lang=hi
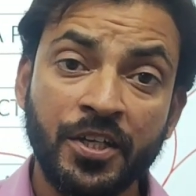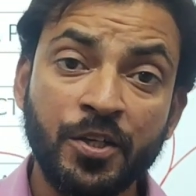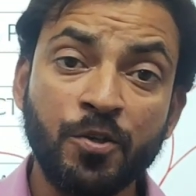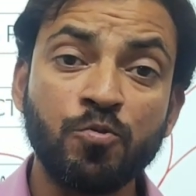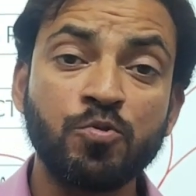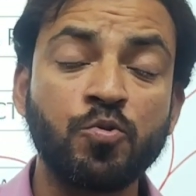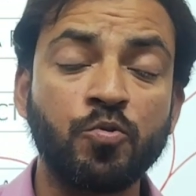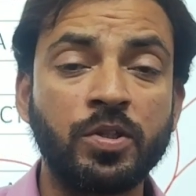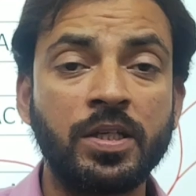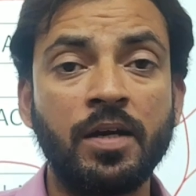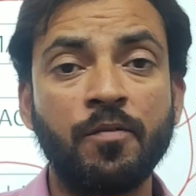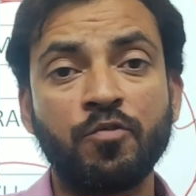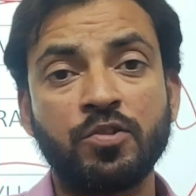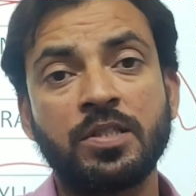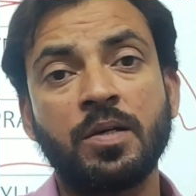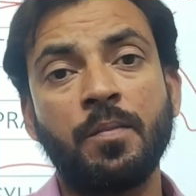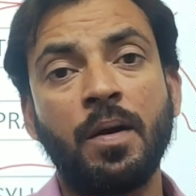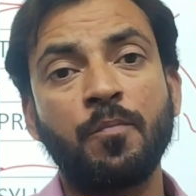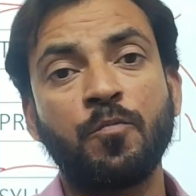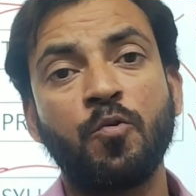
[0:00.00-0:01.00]
न्यूज होती है वो
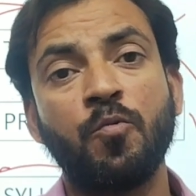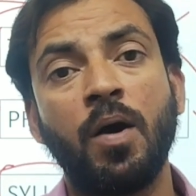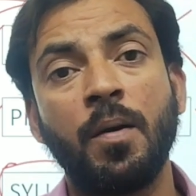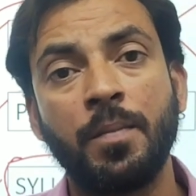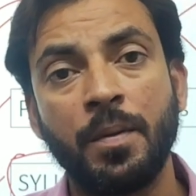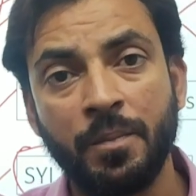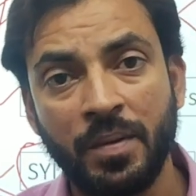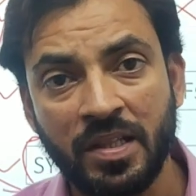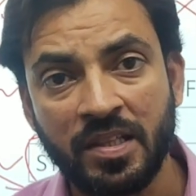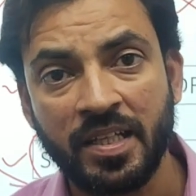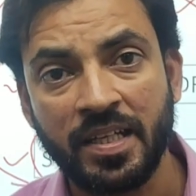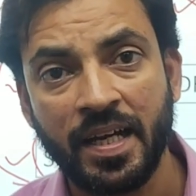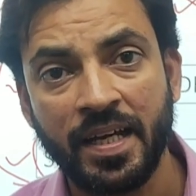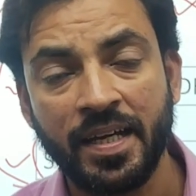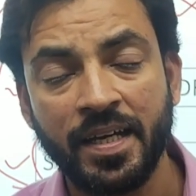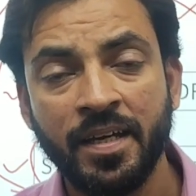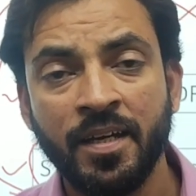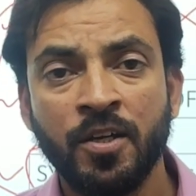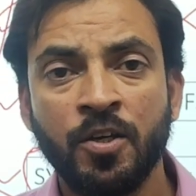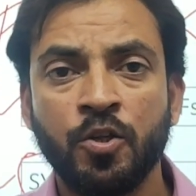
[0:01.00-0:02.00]
सब आपको वहां पर मिलती
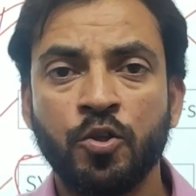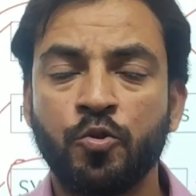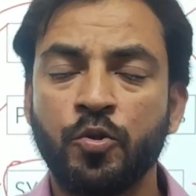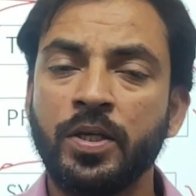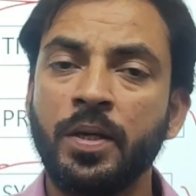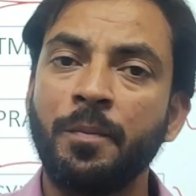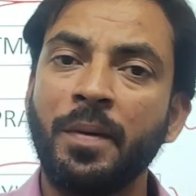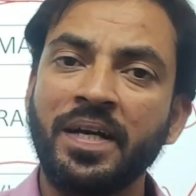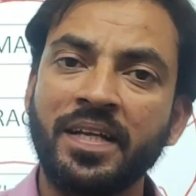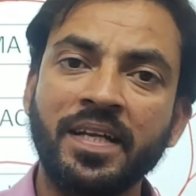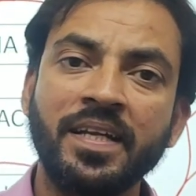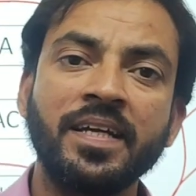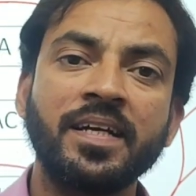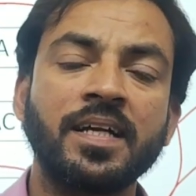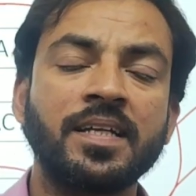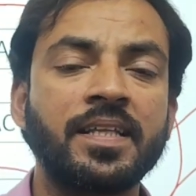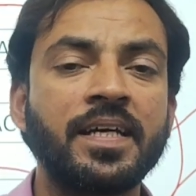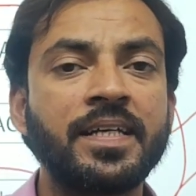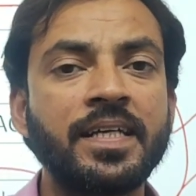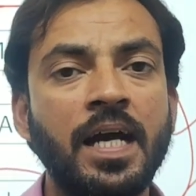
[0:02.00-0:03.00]
रहे तो ये मैटर नहीं
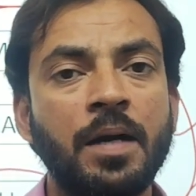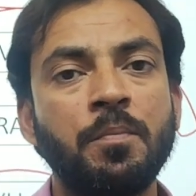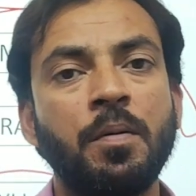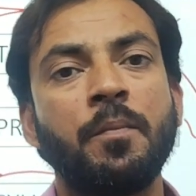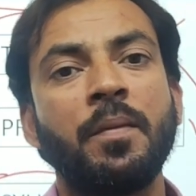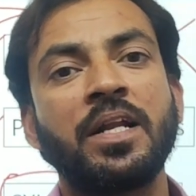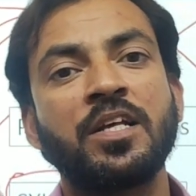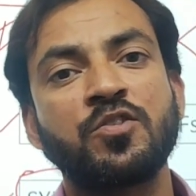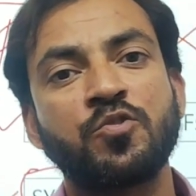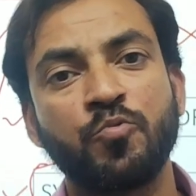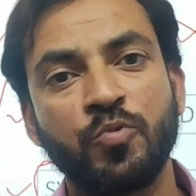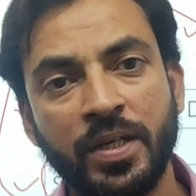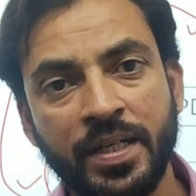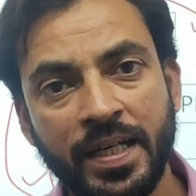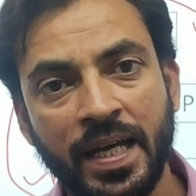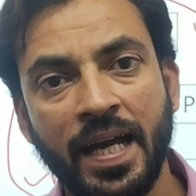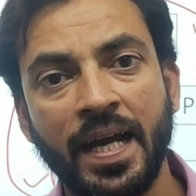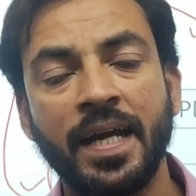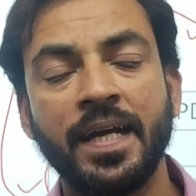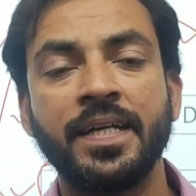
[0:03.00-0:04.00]
करता कि आप हमारे
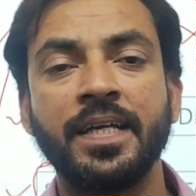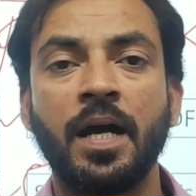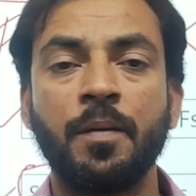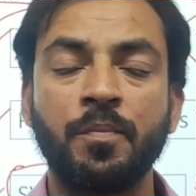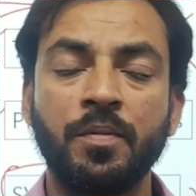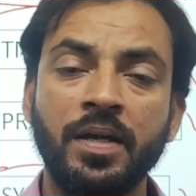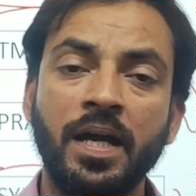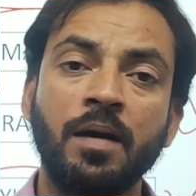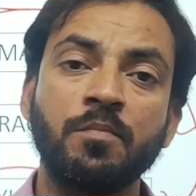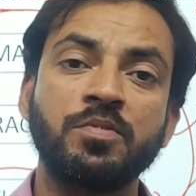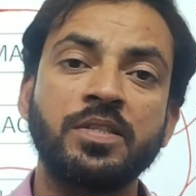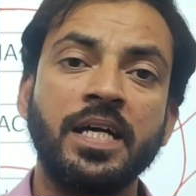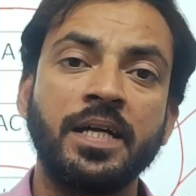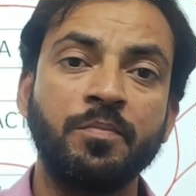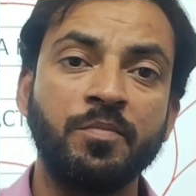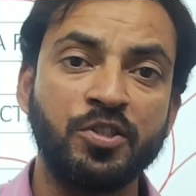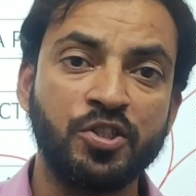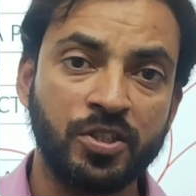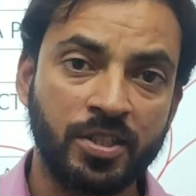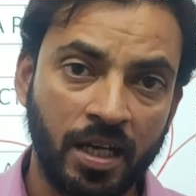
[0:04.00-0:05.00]
स्टूडेंट हैं या आपने हमसे
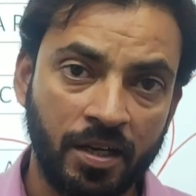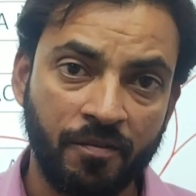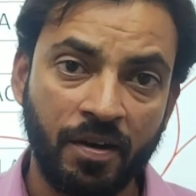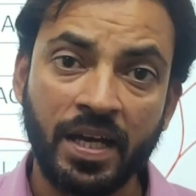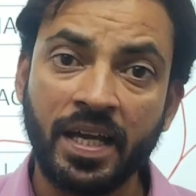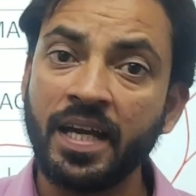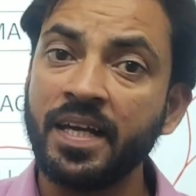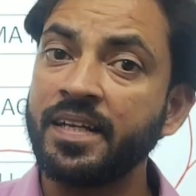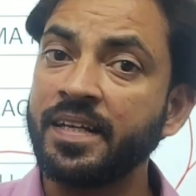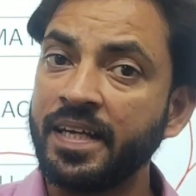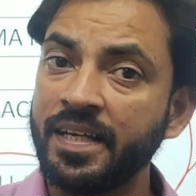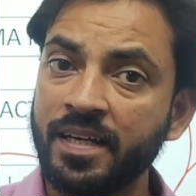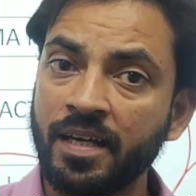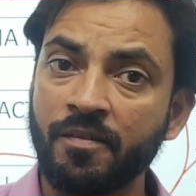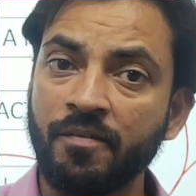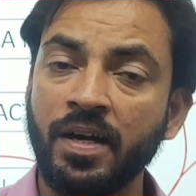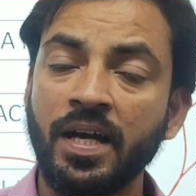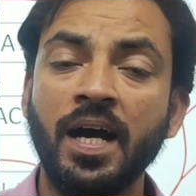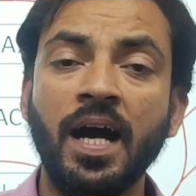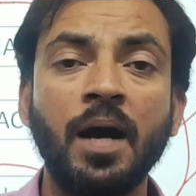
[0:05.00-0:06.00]
एडमिशन करवाया या नहीं
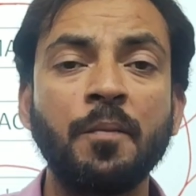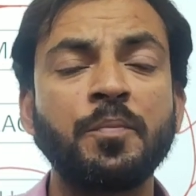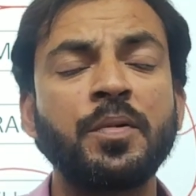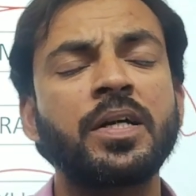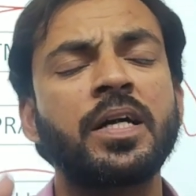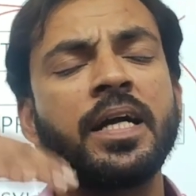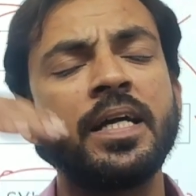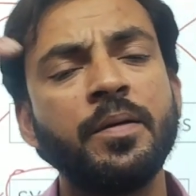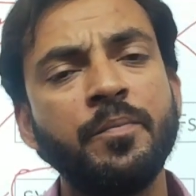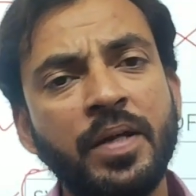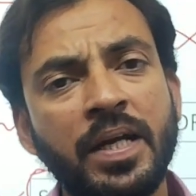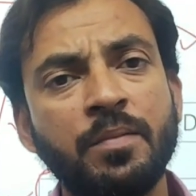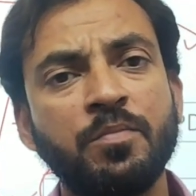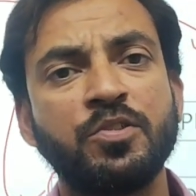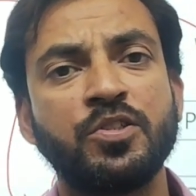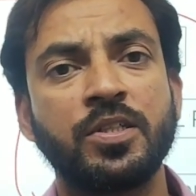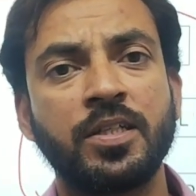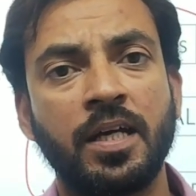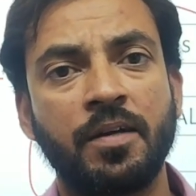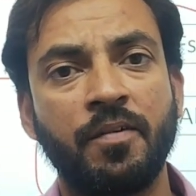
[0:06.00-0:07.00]
करवाया आपने कहीं भी
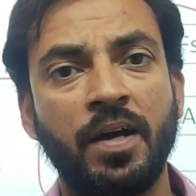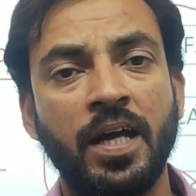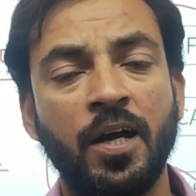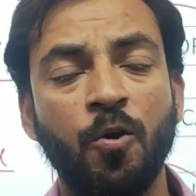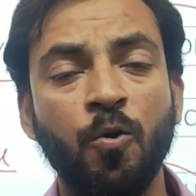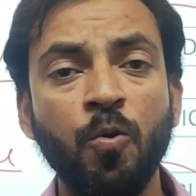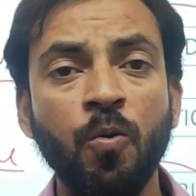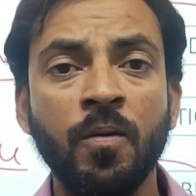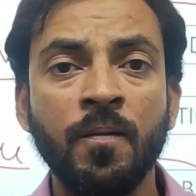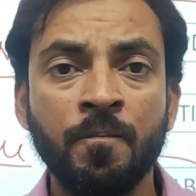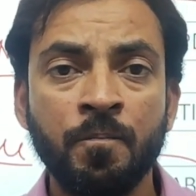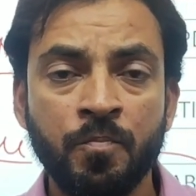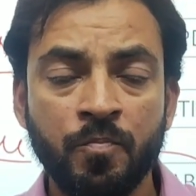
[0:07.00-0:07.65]
एडमिशन करवाया हो